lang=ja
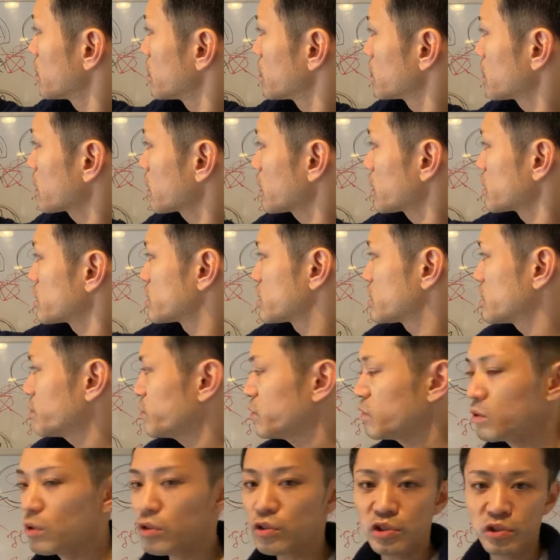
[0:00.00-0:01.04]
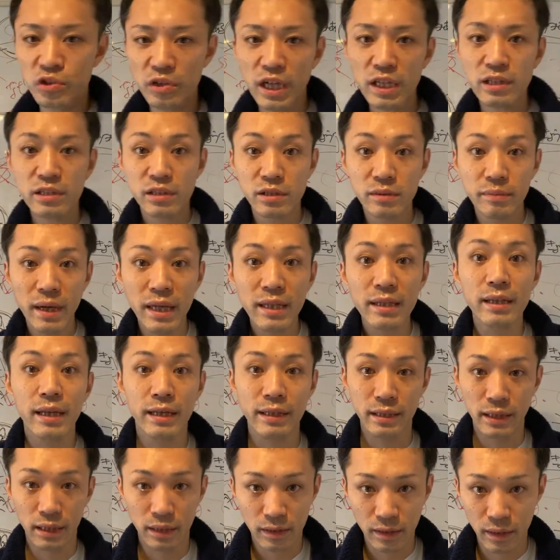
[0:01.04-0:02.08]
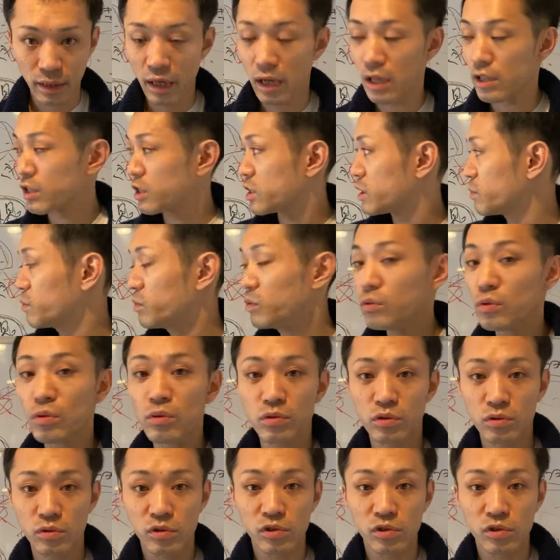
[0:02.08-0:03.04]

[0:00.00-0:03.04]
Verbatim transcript: だから自分の素がつまんないんだったら自分の